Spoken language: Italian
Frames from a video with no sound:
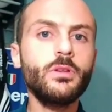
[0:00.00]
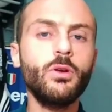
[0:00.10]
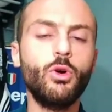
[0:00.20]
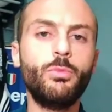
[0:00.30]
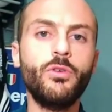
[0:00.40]

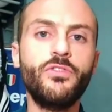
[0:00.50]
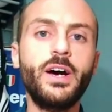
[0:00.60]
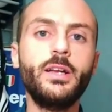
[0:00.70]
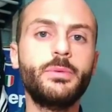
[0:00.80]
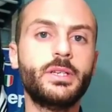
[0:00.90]
Lo può
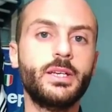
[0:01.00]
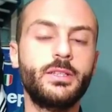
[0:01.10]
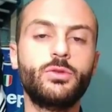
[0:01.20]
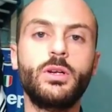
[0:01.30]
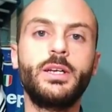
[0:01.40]
fare perché ha
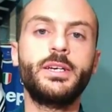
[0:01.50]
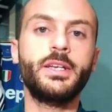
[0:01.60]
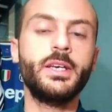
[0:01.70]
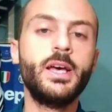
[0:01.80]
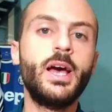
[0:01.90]
detto
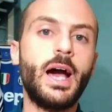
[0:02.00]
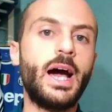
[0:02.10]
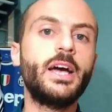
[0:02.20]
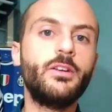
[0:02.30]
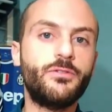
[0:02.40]
Allegri
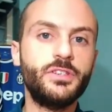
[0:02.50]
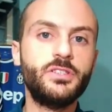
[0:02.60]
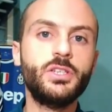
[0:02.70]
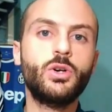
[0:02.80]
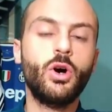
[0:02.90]
ha ah, il
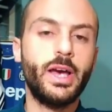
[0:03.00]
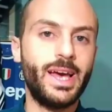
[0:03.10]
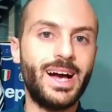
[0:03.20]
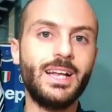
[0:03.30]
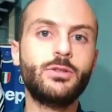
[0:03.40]
fisico, è
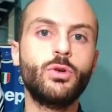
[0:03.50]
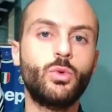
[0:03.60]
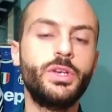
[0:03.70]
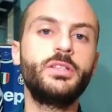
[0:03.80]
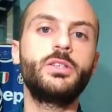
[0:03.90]
alto,
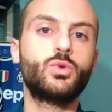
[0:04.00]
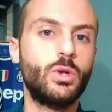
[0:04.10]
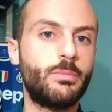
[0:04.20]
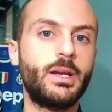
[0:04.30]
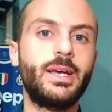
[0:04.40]
quindi
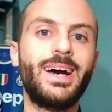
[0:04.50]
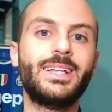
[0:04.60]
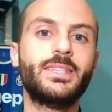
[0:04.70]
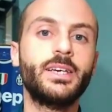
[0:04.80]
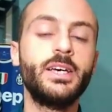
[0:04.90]
sulle palle
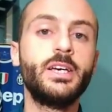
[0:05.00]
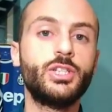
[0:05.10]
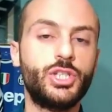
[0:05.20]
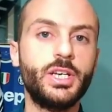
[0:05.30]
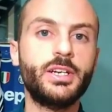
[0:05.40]
alte
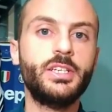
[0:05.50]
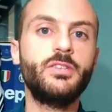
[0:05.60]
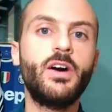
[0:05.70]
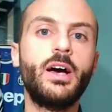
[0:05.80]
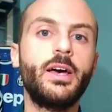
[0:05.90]
ci
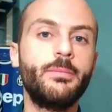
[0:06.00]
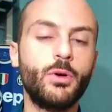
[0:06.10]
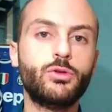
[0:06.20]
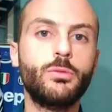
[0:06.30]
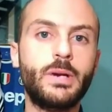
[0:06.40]
arriva, è
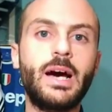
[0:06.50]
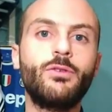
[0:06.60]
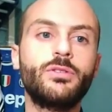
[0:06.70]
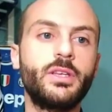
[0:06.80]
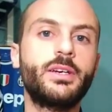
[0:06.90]
molto
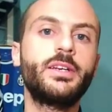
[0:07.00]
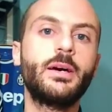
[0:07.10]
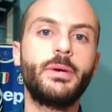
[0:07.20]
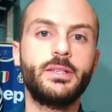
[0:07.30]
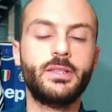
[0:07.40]
bravo
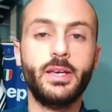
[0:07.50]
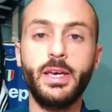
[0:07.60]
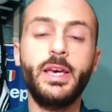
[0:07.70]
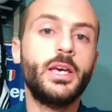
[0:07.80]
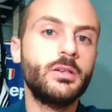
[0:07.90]
tecnicamente
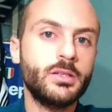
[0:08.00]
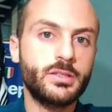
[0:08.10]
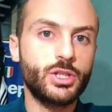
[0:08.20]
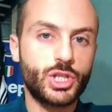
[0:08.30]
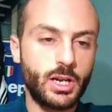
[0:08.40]
e
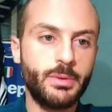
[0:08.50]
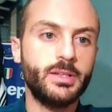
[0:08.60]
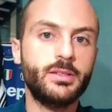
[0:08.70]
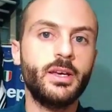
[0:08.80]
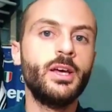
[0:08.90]

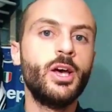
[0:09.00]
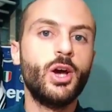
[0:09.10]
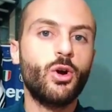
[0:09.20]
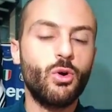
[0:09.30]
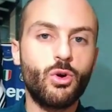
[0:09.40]

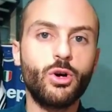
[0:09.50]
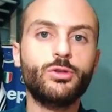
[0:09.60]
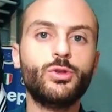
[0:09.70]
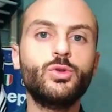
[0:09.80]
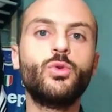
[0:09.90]
sinceramente
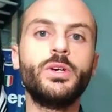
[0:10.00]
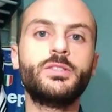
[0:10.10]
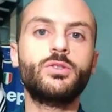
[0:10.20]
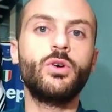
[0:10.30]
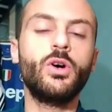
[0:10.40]
concordo su
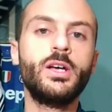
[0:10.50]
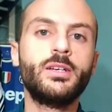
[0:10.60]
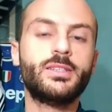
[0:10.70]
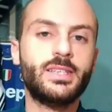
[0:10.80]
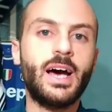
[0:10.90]
questo,
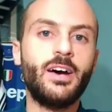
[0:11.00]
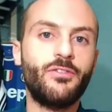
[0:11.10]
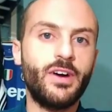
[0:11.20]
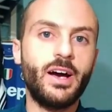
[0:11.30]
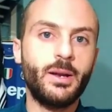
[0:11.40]
sa
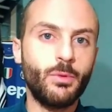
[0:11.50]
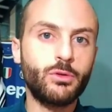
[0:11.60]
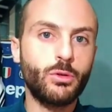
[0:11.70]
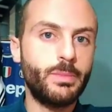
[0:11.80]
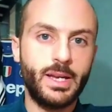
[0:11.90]
fare
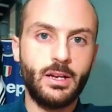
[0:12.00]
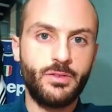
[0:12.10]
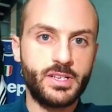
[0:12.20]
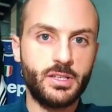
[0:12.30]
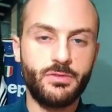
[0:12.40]
molto bene la
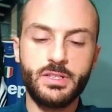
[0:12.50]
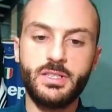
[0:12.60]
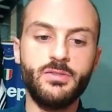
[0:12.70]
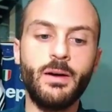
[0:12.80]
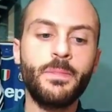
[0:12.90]
fase
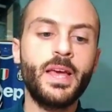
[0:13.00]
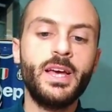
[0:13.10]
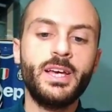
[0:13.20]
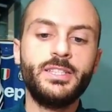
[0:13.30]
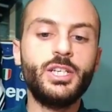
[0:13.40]
difensiva.
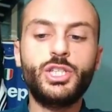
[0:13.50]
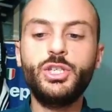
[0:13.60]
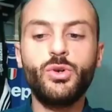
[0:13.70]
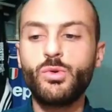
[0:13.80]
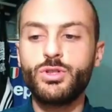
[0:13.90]
De
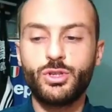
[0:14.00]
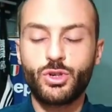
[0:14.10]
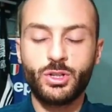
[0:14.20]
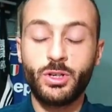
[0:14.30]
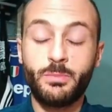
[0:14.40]
Sciglio è uno dei
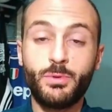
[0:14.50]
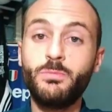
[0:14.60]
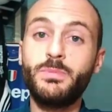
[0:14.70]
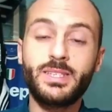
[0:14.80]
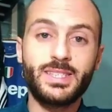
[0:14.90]
giocatori
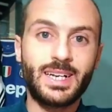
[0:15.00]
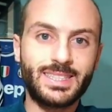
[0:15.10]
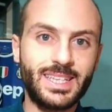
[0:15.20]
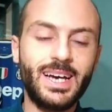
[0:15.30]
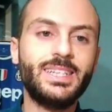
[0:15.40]
più
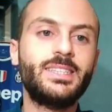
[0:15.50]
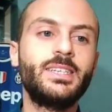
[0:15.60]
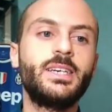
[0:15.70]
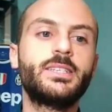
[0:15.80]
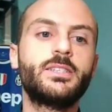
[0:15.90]

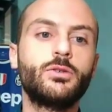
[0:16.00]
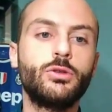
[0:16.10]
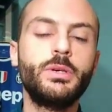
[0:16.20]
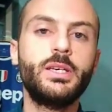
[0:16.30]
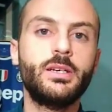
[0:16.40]
bistrattati e
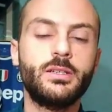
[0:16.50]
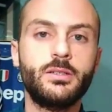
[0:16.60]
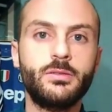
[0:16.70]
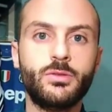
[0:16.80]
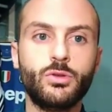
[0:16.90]
secondo me
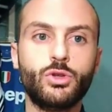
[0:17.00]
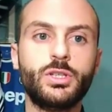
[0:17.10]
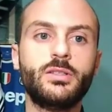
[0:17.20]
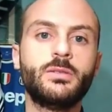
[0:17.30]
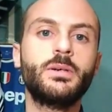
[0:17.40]
eh, sotto
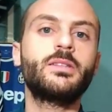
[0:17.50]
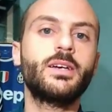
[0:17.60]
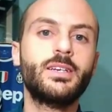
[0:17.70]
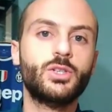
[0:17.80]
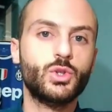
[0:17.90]
certi aspetti
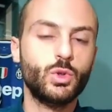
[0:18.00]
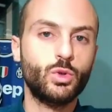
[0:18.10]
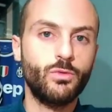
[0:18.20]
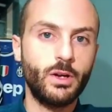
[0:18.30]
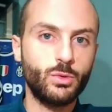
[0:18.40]
anche
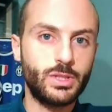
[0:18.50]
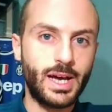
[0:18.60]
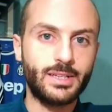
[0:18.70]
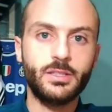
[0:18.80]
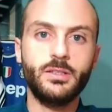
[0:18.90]

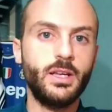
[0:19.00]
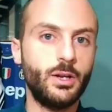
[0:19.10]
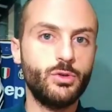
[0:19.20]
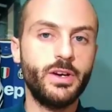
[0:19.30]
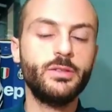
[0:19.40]
sottovalutati
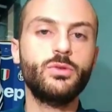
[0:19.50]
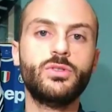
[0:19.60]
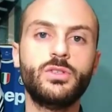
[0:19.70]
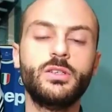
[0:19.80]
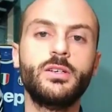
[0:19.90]
della
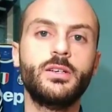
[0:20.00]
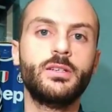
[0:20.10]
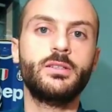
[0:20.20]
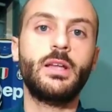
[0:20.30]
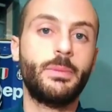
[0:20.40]
Juventus
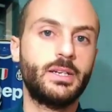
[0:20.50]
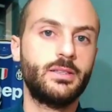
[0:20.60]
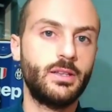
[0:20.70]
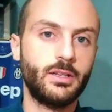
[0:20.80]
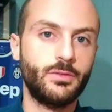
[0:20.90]
eh, da
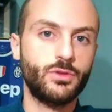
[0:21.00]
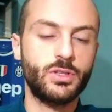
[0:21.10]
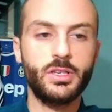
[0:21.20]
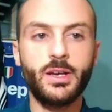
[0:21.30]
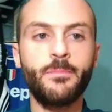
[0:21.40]
parte della
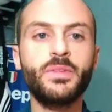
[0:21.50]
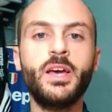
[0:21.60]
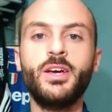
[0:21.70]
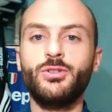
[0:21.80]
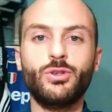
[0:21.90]
tifoseria.
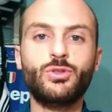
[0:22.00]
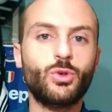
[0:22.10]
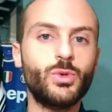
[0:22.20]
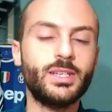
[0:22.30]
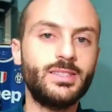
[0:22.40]
Non
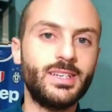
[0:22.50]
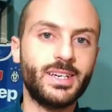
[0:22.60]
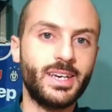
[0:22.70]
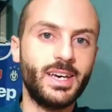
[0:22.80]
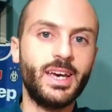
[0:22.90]
sto qui a dire
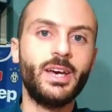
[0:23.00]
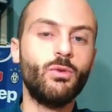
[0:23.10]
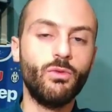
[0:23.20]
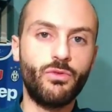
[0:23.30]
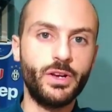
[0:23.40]
che è
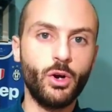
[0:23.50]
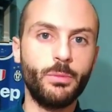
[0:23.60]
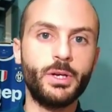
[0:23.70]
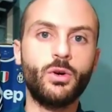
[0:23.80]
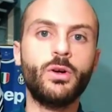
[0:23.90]
un
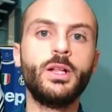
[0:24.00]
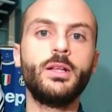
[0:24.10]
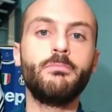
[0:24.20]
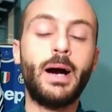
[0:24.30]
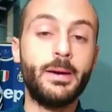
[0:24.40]
fenomeno,
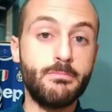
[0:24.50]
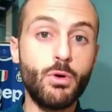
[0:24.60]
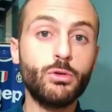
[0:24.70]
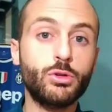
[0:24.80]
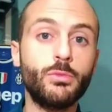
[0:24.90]
ma è
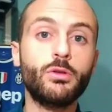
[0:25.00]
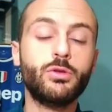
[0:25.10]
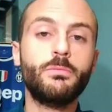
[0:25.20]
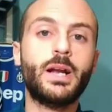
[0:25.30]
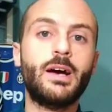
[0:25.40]
molto
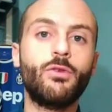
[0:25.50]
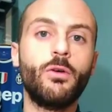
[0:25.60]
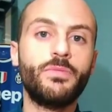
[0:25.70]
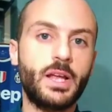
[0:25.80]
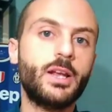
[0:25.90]
molto
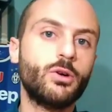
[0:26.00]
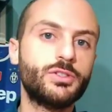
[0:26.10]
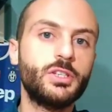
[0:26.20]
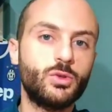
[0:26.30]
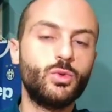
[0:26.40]
bravo nelle
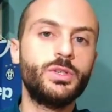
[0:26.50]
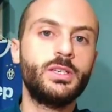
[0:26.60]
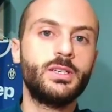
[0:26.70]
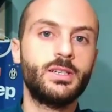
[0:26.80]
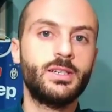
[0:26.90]
cose in
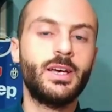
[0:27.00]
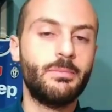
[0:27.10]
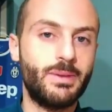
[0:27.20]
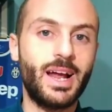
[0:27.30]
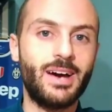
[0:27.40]
cui eh, è
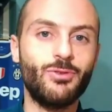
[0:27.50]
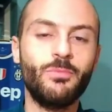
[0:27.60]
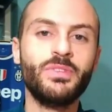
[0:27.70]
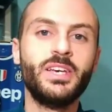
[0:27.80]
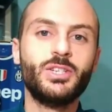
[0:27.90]

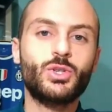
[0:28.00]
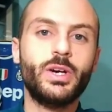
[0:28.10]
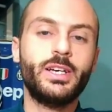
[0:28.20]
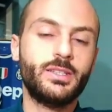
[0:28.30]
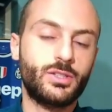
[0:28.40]
bravo,
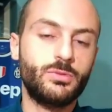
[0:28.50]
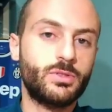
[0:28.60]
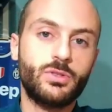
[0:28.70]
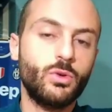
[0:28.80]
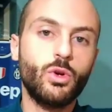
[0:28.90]
cioè
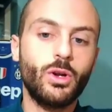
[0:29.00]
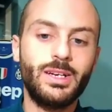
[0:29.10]
sono